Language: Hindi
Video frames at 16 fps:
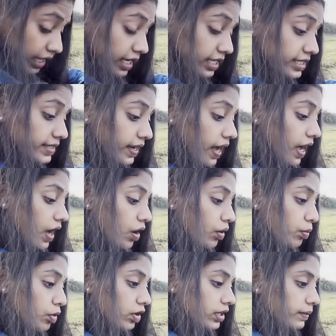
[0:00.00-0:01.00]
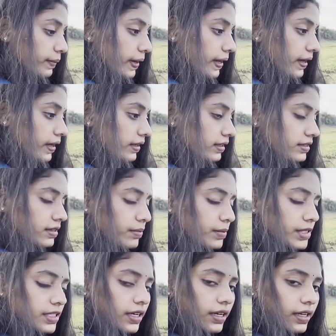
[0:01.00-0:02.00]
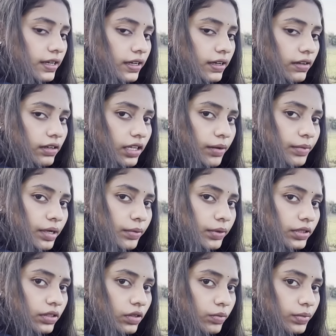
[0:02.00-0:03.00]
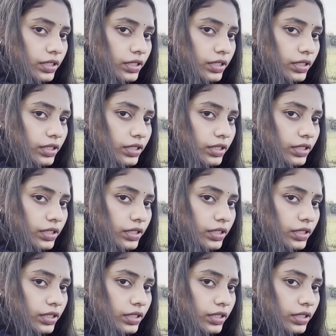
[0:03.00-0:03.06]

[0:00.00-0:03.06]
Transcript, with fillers: अरे जाओ बोली मैं नहीं समझ आ रहा है कैमरा बंद करो